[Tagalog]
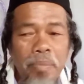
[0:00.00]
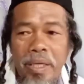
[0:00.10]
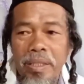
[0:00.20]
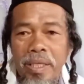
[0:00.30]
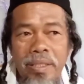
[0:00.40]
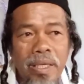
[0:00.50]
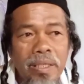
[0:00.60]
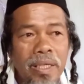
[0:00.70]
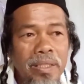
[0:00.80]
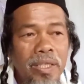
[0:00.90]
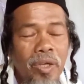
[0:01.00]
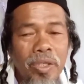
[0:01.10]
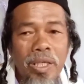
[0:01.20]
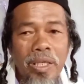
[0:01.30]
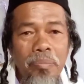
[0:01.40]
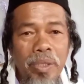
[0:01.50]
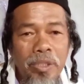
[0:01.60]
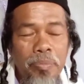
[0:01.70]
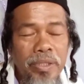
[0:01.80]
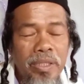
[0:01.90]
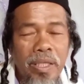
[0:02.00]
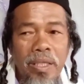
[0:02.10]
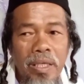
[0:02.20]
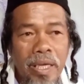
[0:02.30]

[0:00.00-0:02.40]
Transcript: bakit ganyan, ganyan yung ating naging vice presidente,